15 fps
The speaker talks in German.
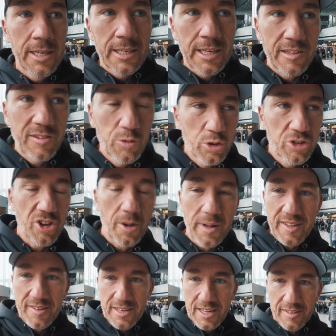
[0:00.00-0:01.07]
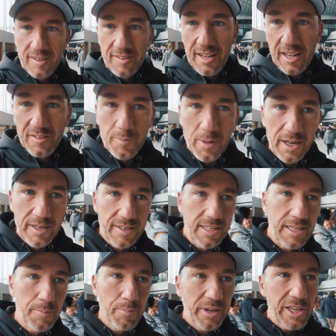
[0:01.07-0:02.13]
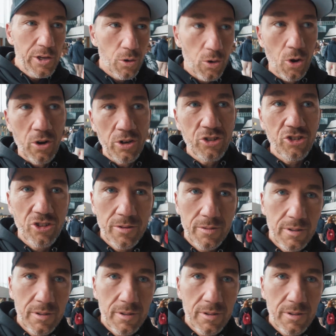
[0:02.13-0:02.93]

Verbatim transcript: Jetzt suche ich aber als nächstes erstmal die Prio Lounge